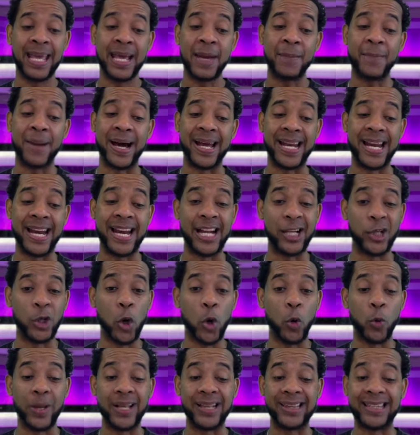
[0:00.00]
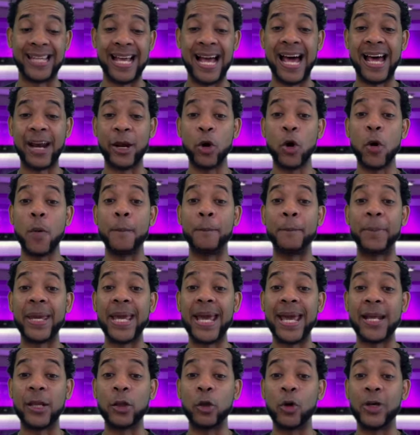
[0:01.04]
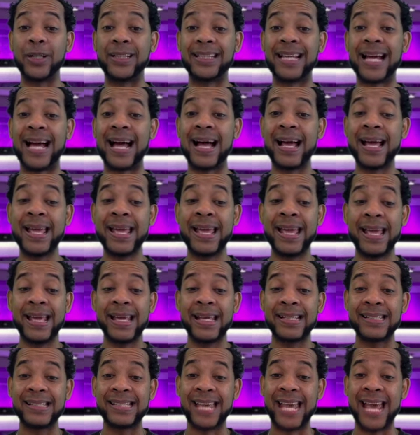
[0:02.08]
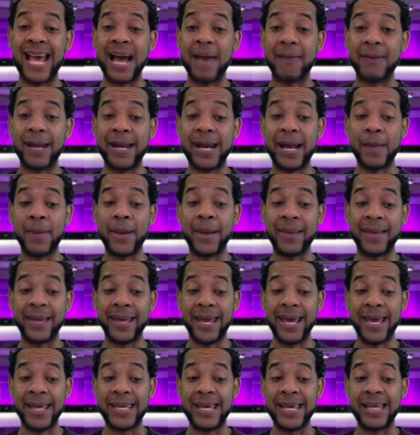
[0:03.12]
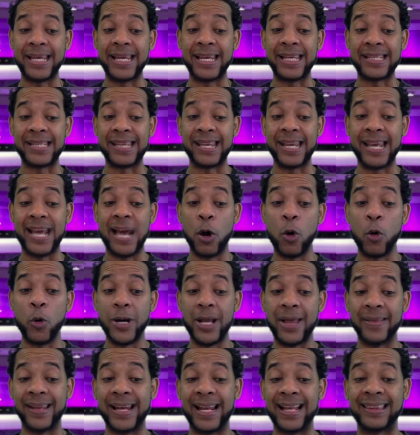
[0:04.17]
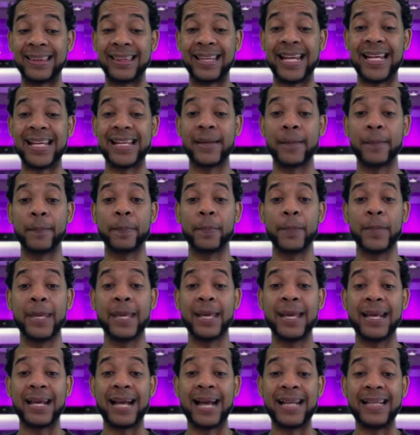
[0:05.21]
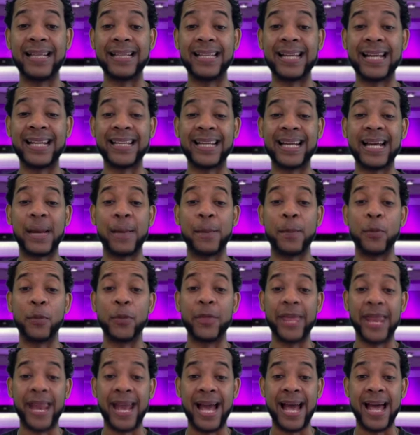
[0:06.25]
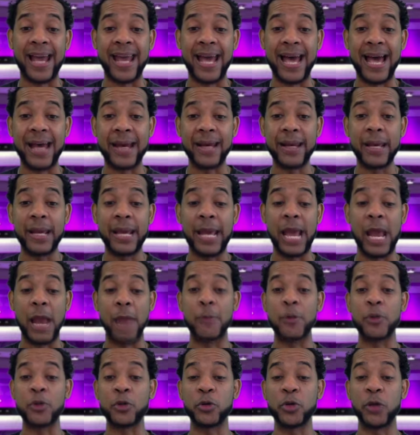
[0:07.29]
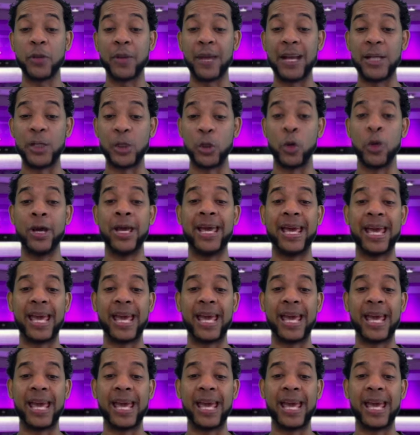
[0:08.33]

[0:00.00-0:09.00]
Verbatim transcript: Mariana Dolwin, está rompiendo, está, se habla nada más de ella y que sería una de las tres candidatas que pudiera ganar el Miss Universo.